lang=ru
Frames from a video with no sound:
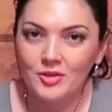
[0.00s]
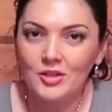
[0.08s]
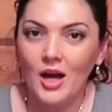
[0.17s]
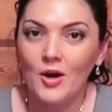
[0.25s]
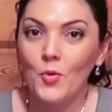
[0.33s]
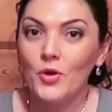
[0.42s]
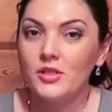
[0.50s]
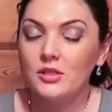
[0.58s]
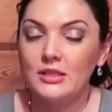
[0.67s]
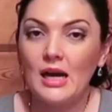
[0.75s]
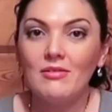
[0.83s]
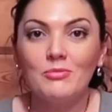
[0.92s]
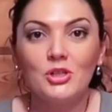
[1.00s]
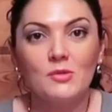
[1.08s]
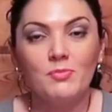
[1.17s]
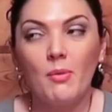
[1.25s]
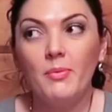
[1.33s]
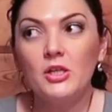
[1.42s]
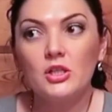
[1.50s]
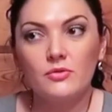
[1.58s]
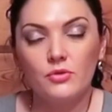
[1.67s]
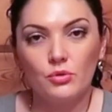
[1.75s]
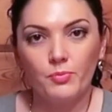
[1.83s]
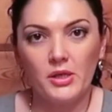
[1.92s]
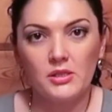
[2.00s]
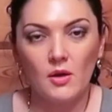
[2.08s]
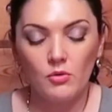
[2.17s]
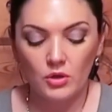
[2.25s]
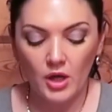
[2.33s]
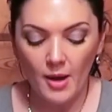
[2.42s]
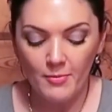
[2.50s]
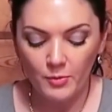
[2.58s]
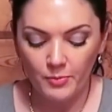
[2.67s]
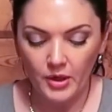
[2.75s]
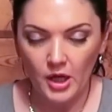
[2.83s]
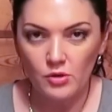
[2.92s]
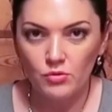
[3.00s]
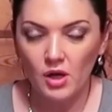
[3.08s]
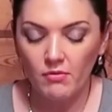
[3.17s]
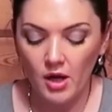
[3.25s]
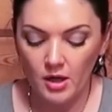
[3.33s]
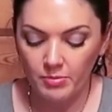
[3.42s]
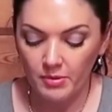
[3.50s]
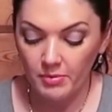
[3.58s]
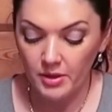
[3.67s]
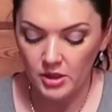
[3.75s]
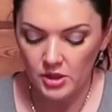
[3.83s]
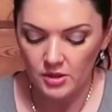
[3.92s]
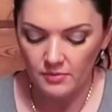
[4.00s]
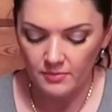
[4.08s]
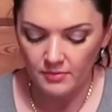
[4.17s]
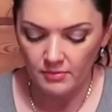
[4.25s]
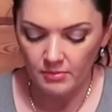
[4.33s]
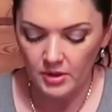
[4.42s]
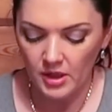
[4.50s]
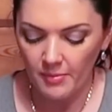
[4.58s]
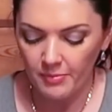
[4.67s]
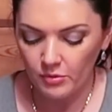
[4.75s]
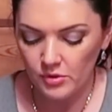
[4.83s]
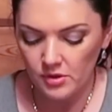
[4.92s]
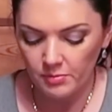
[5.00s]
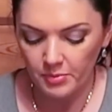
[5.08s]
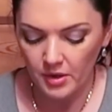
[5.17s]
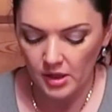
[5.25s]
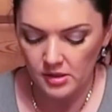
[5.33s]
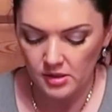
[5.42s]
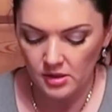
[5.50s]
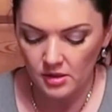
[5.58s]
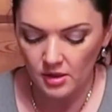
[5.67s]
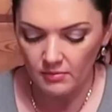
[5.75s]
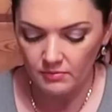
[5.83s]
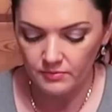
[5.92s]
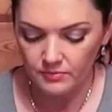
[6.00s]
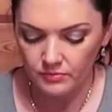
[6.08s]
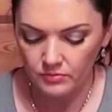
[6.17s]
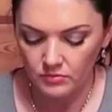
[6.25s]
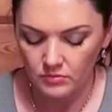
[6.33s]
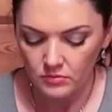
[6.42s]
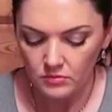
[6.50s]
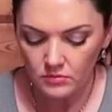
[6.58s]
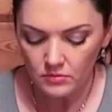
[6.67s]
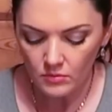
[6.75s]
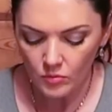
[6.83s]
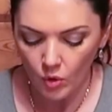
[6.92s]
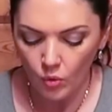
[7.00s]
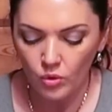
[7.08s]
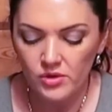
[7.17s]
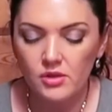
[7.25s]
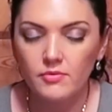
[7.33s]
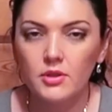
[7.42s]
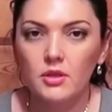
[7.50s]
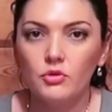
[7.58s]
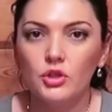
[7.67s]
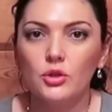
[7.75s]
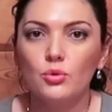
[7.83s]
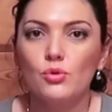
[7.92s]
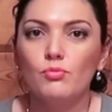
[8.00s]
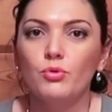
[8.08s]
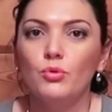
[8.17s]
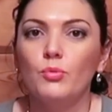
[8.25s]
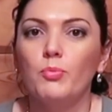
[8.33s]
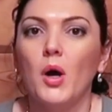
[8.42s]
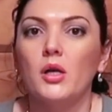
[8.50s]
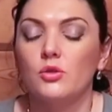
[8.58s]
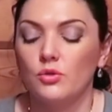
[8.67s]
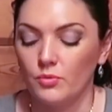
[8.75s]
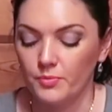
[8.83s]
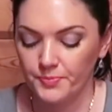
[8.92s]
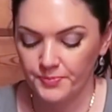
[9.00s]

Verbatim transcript: Второй... Я вам сейчас поближе все поставлю камеру, покажу товары поближе. Меня просто поразило отзывы на вот эту зубную пасту.